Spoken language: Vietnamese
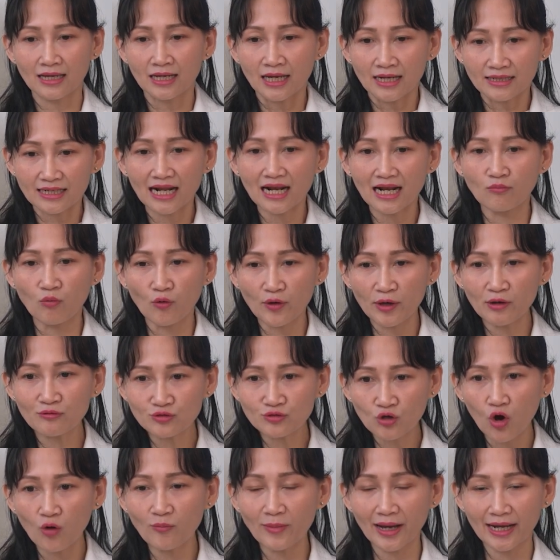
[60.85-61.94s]
đây là một yếu
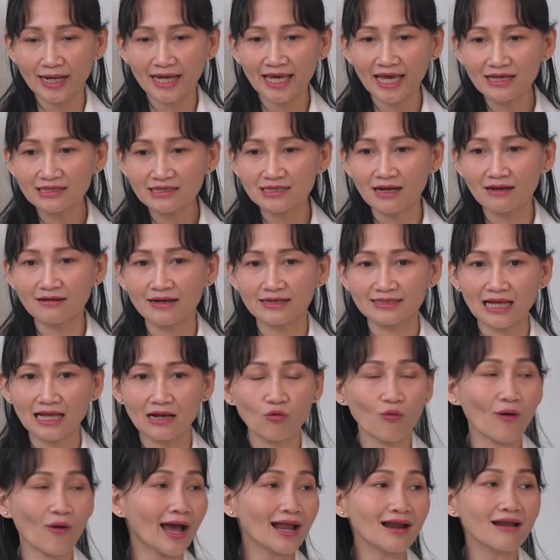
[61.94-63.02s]
tố mà khiến cho người ta
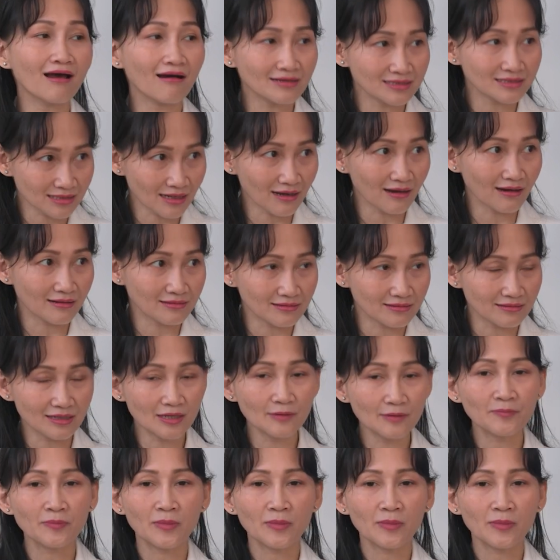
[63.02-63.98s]
quá lo sợ nữa,